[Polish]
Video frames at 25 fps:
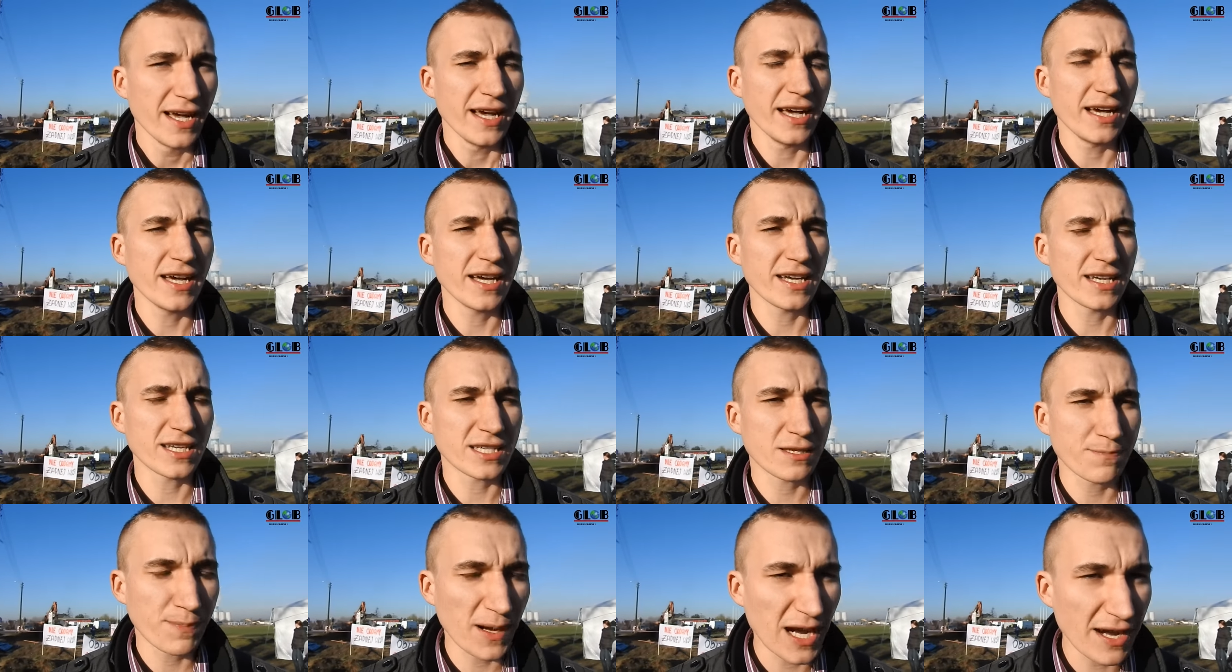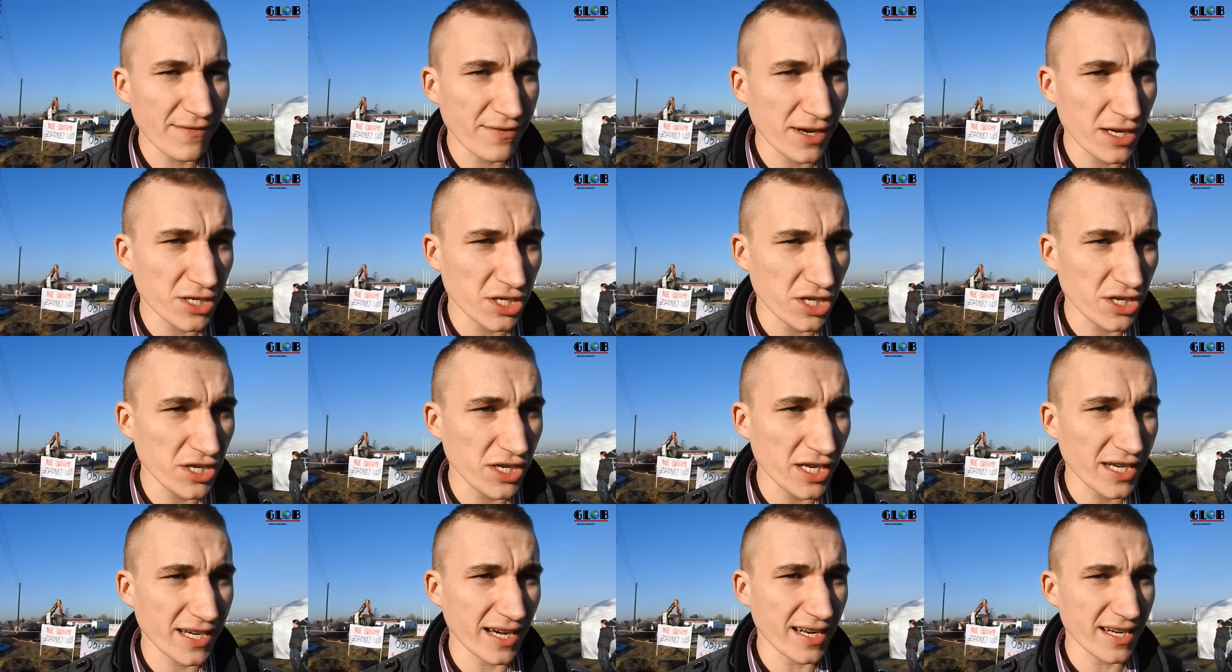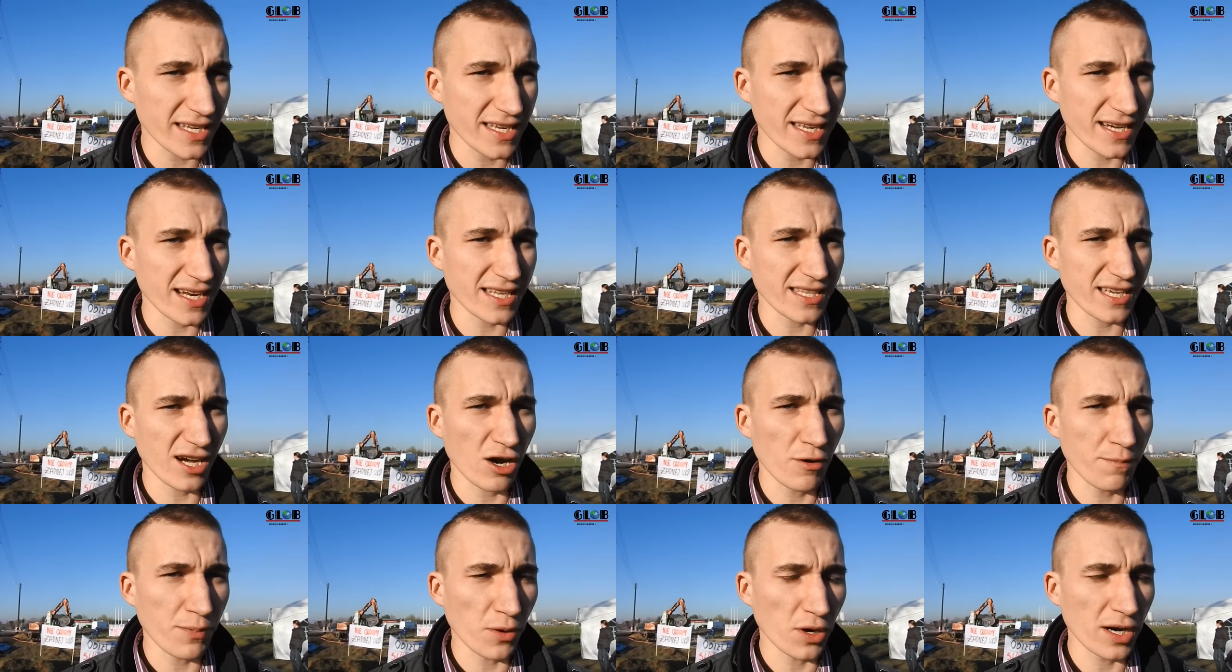E, sprawa dziennikarki
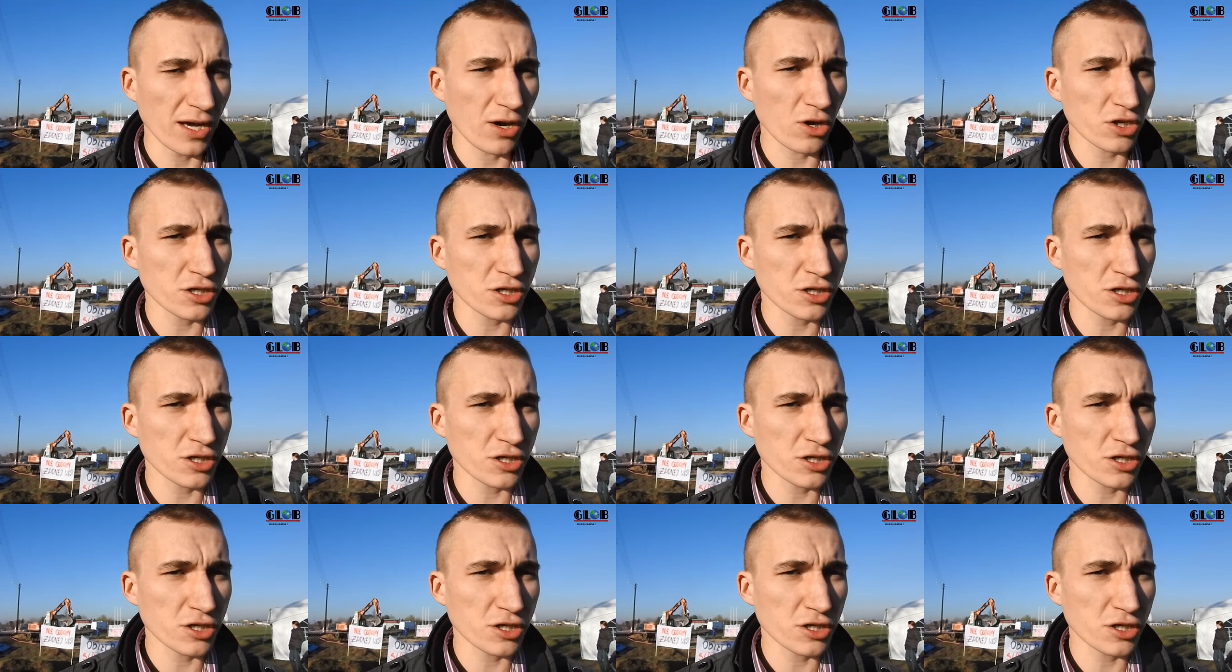Radia Opole.